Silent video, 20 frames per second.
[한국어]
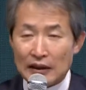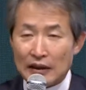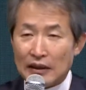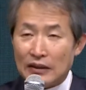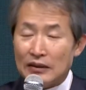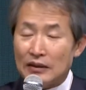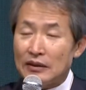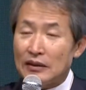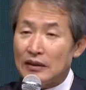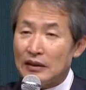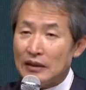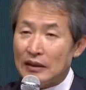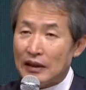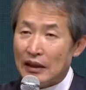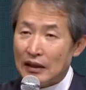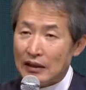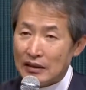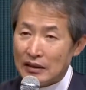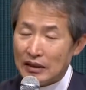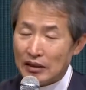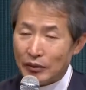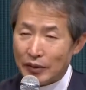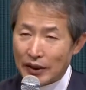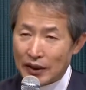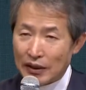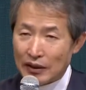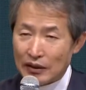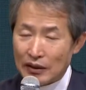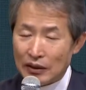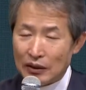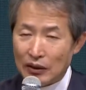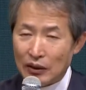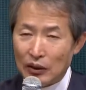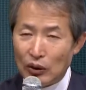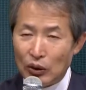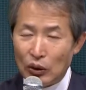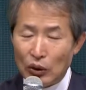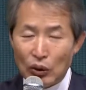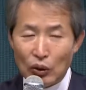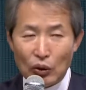그래서 신앙생활에서
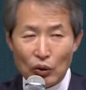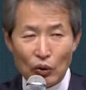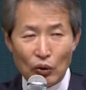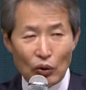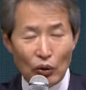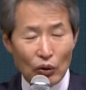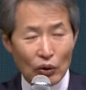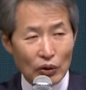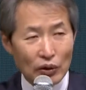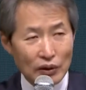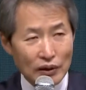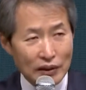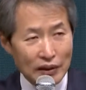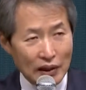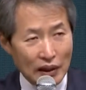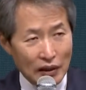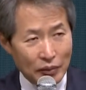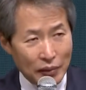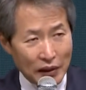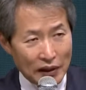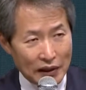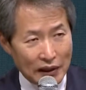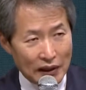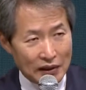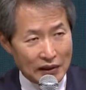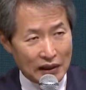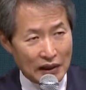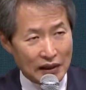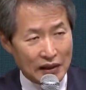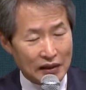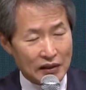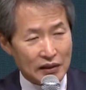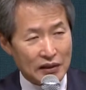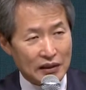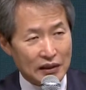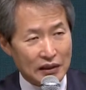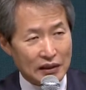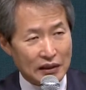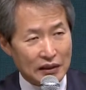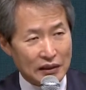공예배의 자리를
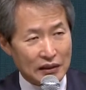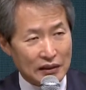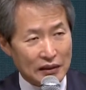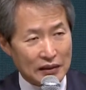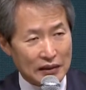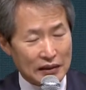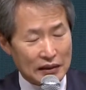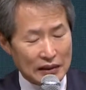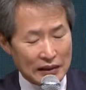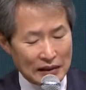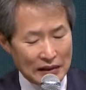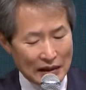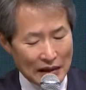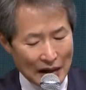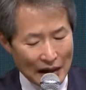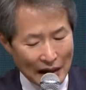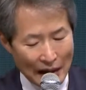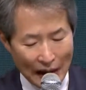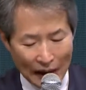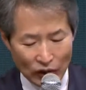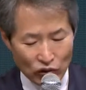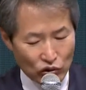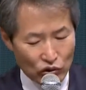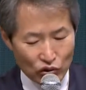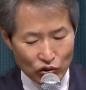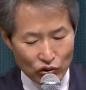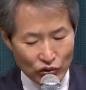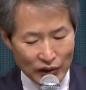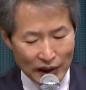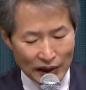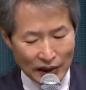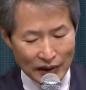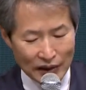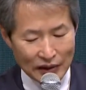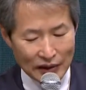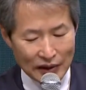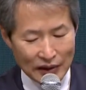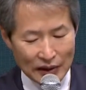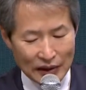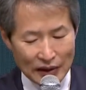지키는 것이 아주
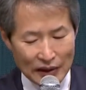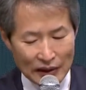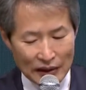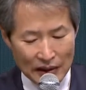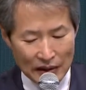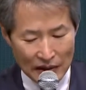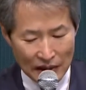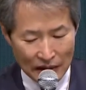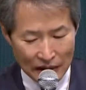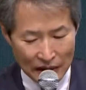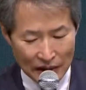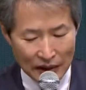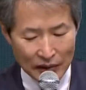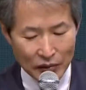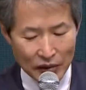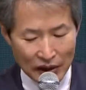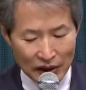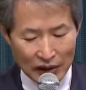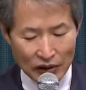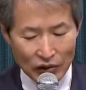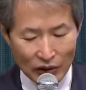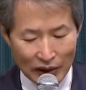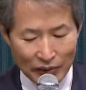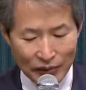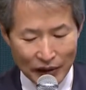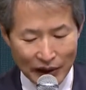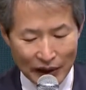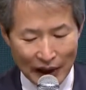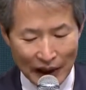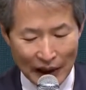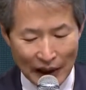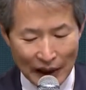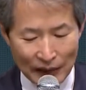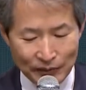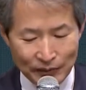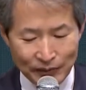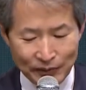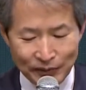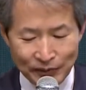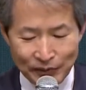중요한 것이 그 때문이기도 합니다.